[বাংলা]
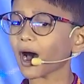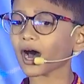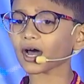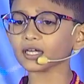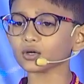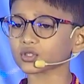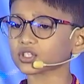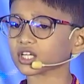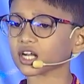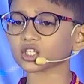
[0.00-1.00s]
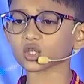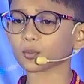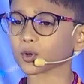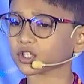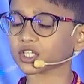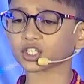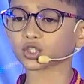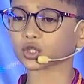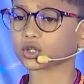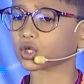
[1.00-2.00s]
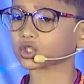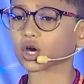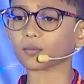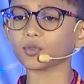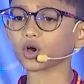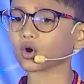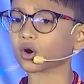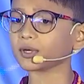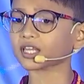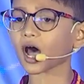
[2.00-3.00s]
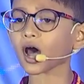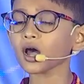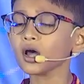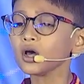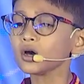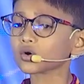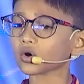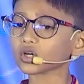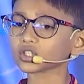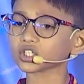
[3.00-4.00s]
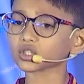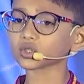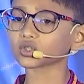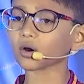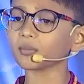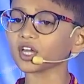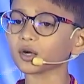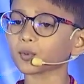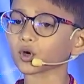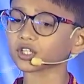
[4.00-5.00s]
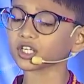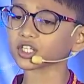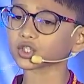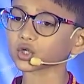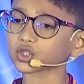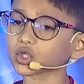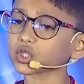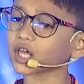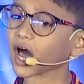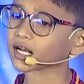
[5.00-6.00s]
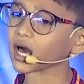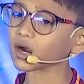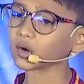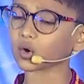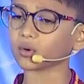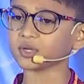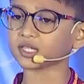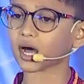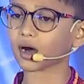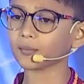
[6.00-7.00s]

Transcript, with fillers: ভাই উচ্চারিত প্রতিটি সত্য শব্দ কবিতা কর্ষিত জমির প্রতিটি শস্য দানা কবিতা